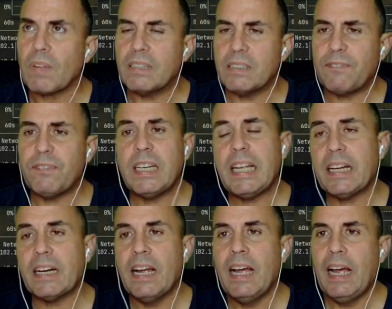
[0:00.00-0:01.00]

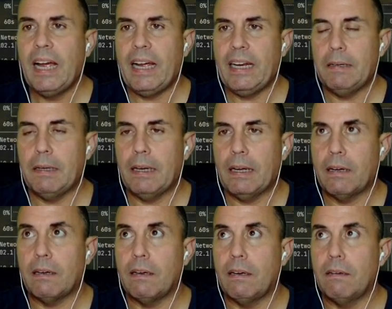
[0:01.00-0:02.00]
definir
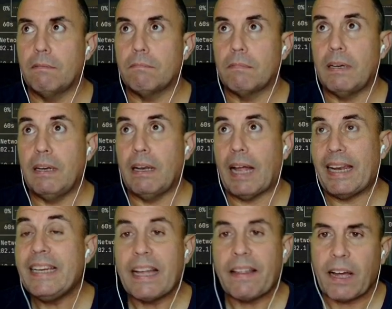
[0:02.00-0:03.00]
la
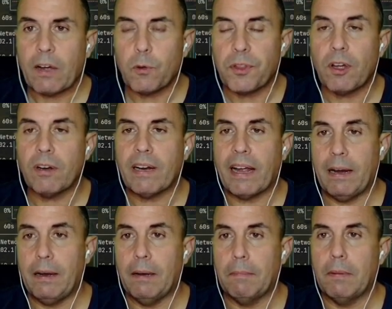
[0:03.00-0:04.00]
línea de ejecución,
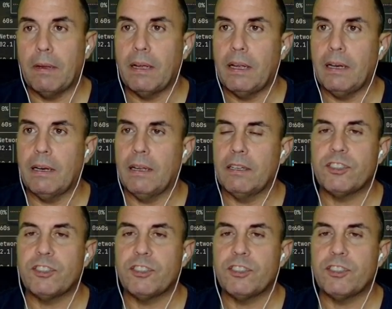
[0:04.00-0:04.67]
el, el